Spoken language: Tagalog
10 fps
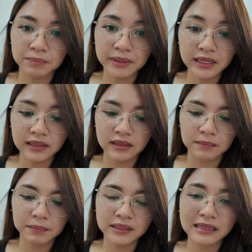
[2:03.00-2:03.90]
bill.
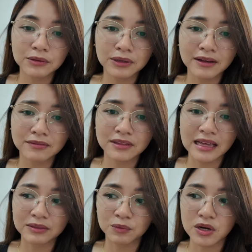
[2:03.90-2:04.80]
But I don't have
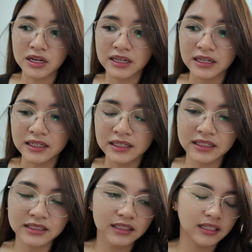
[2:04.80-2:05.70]
that one.
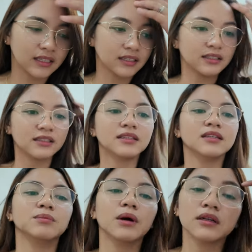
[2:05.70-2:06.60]
Kasi
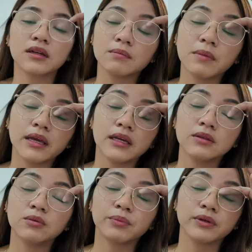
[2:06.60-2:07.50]
iba ang nagbayad
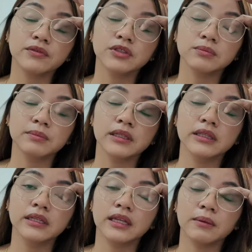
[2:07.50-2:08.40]
ng previous bill
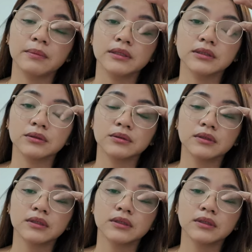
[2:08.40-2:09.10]
din namin. So,